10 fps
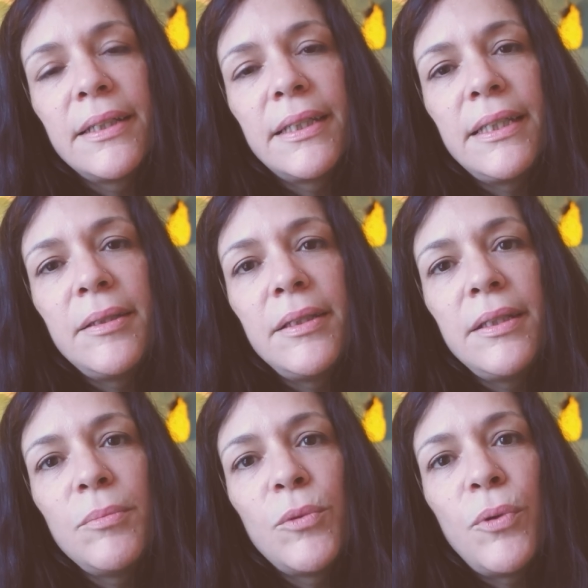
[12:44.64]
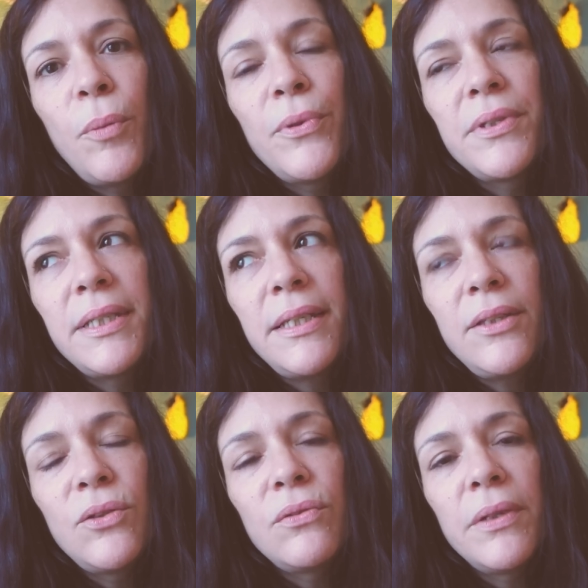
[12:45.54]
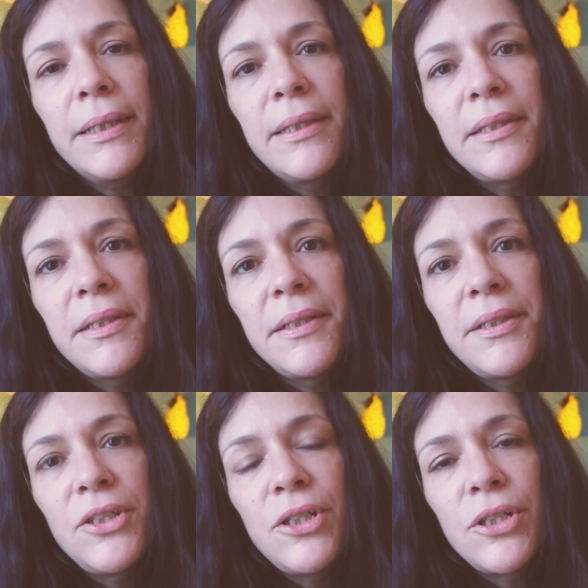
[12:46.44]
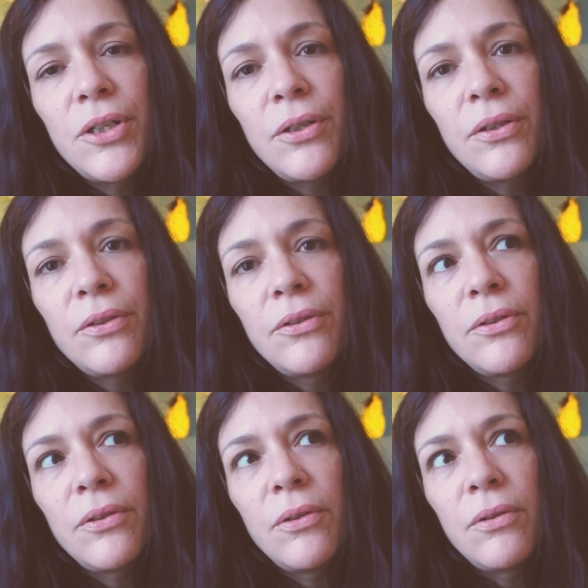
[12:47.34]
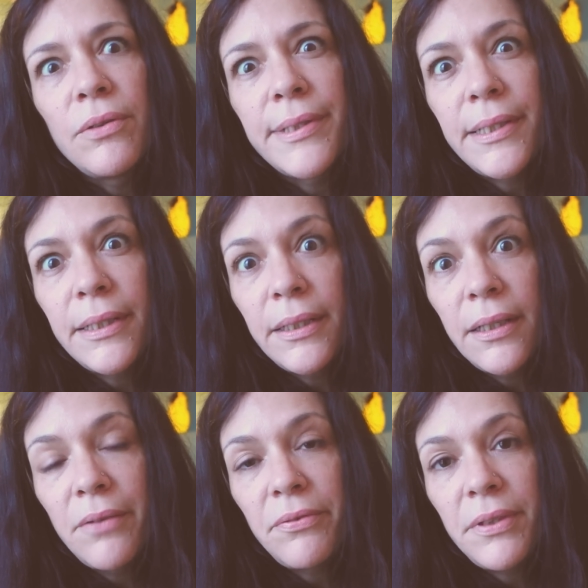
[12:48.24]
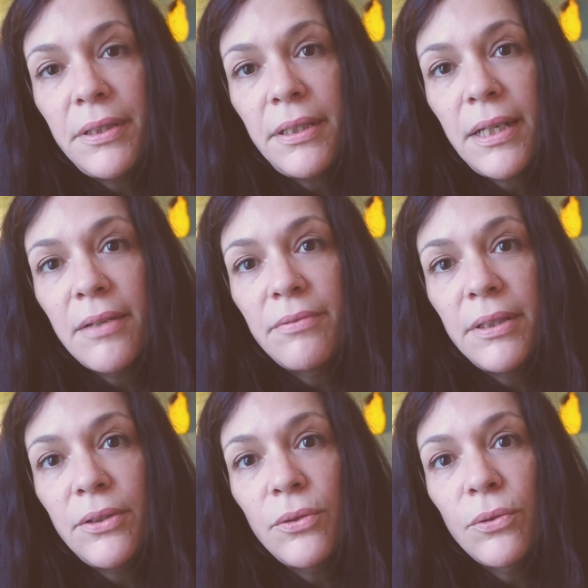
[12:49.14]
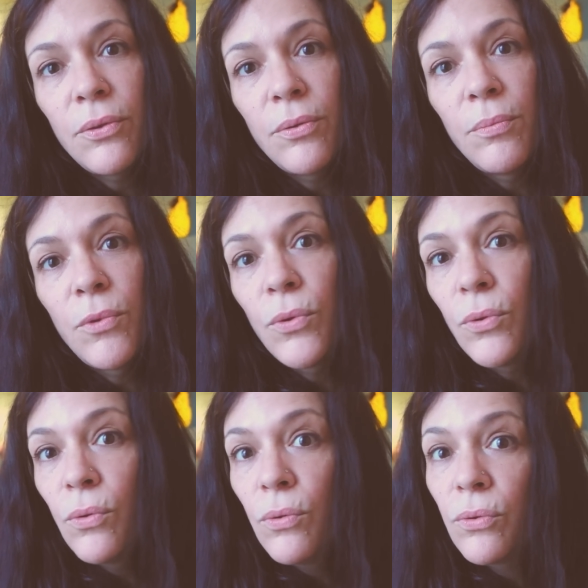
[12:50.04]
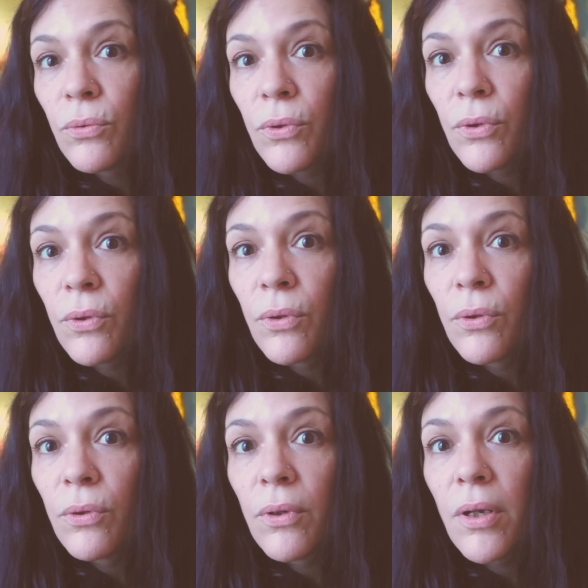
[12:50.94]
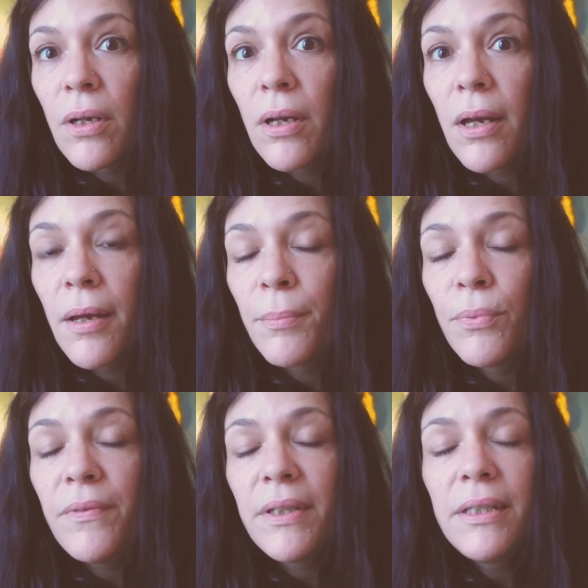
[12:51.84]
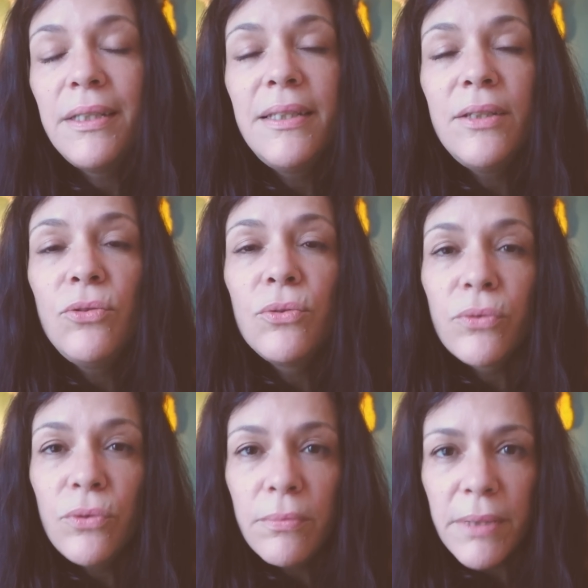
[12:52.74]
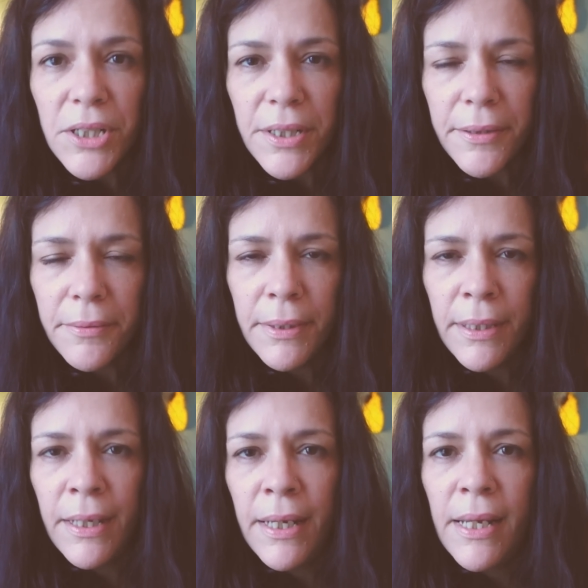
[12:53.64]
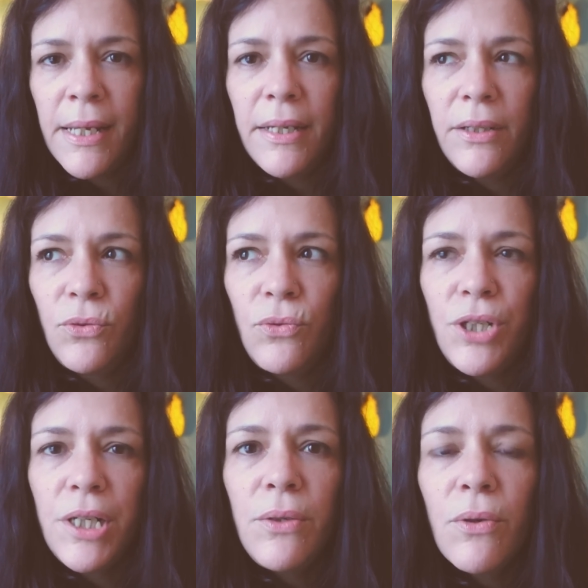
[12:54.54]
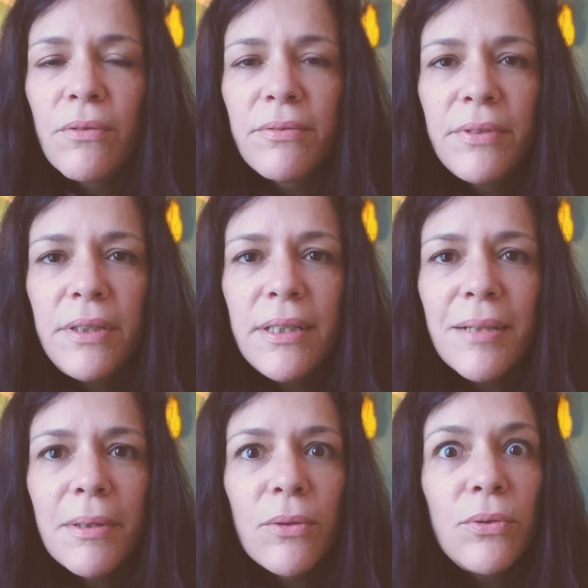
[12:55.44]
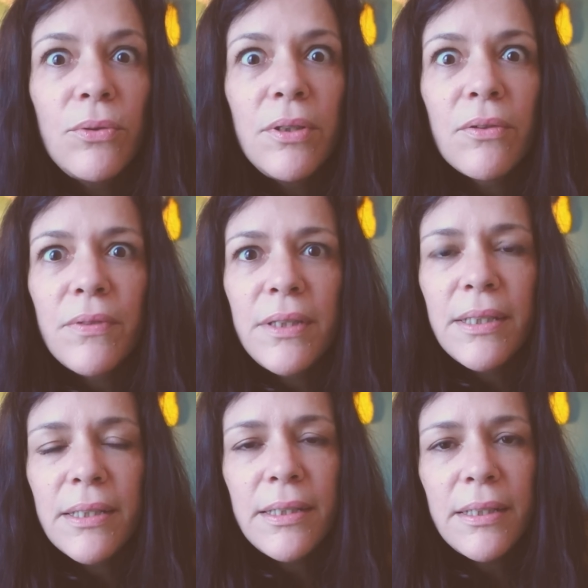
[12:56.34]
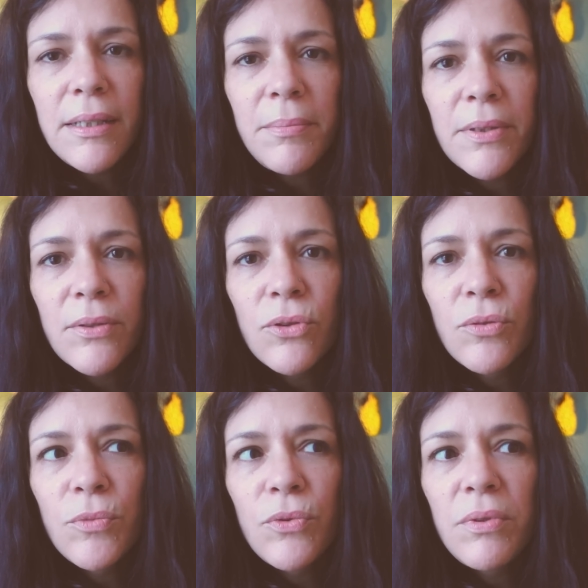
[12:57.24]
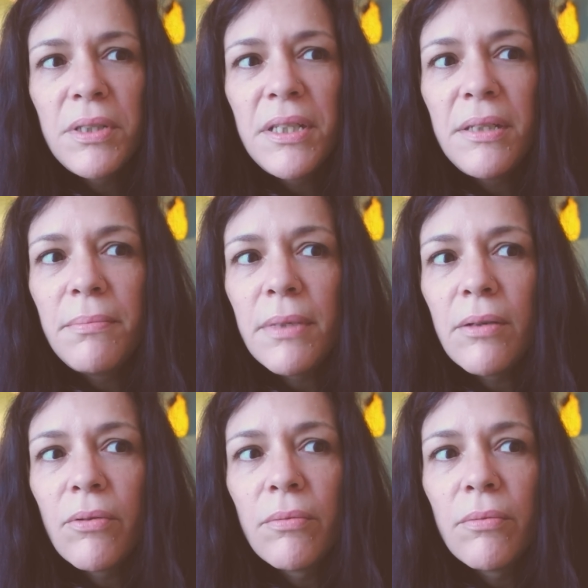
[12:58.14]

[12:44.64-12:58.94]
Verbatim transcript: qui m'ont proposé de faire des t-shirts en sérigraphie avec euh, mon logo, donc un peu avec l'idée du contenu de ma chaîne. Et du coup j'ai eu envie, ça m'a redonné envie de dessiner parce que je me suis dit mais